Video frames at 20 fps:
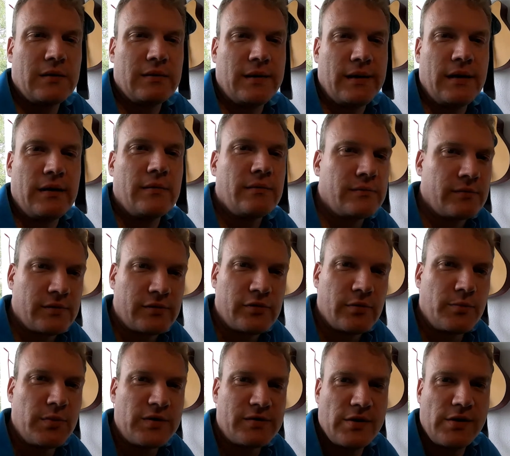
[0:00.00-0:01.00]
Nee,
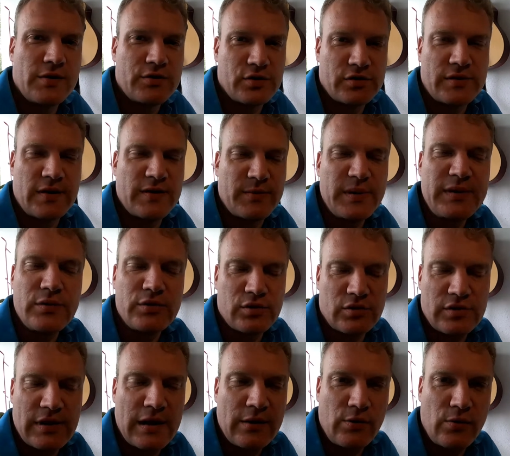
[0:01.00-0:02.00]
man sollte sich das Video schon
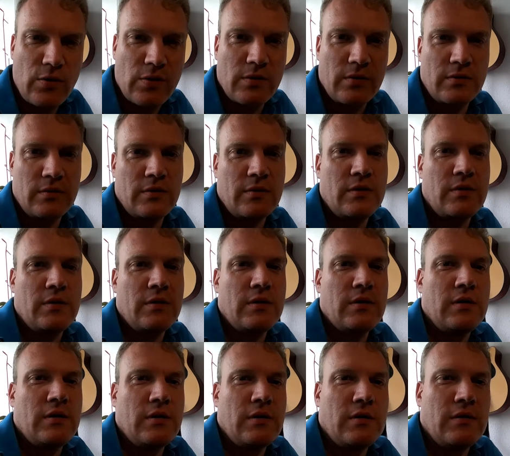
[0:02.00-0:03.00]
angucken
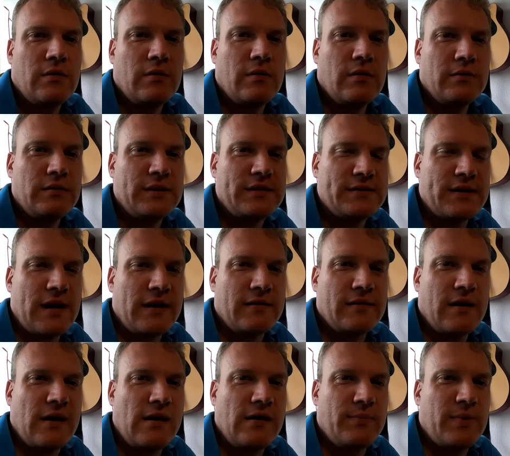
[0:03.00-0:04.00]
und zeigt
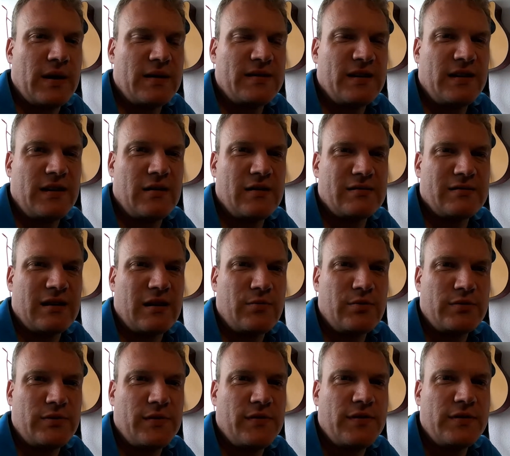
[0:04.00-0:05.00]
halt bei 10.000
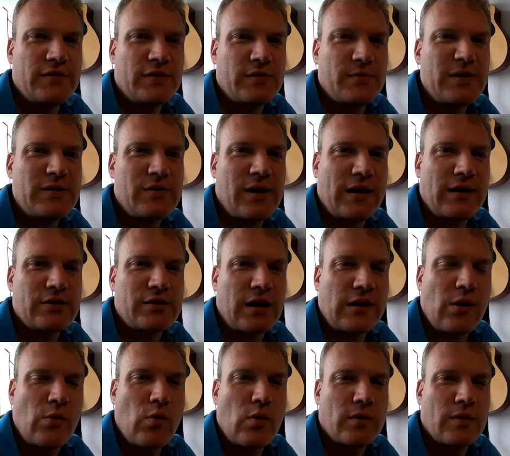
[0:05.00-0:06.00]
Abos, wie viele das Video eigentlich
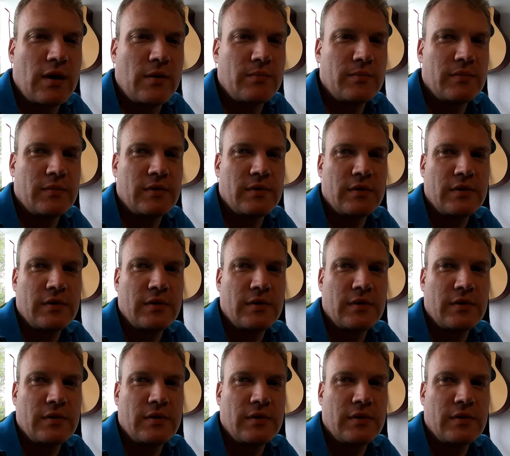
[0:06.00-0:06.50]
angeguckt haben.